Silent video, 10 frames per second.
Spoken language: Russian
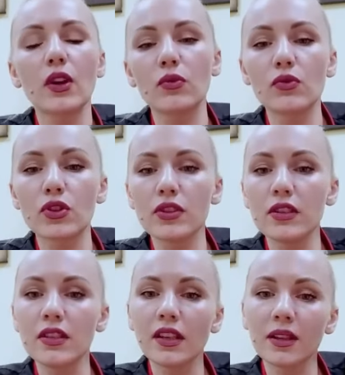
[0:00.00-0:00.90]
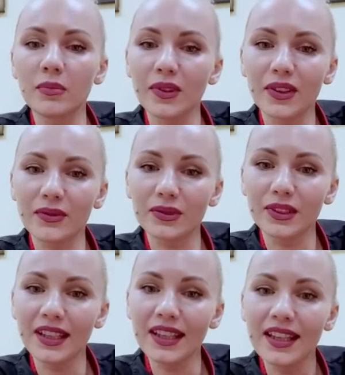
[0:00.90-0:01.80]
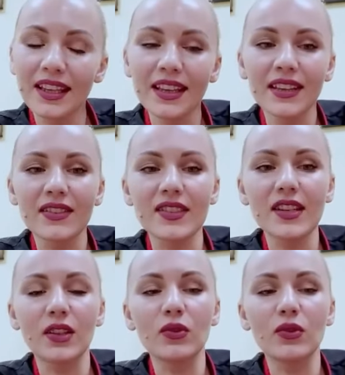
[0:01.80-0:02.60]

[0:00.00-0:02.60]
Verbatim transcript: 61 да, взять,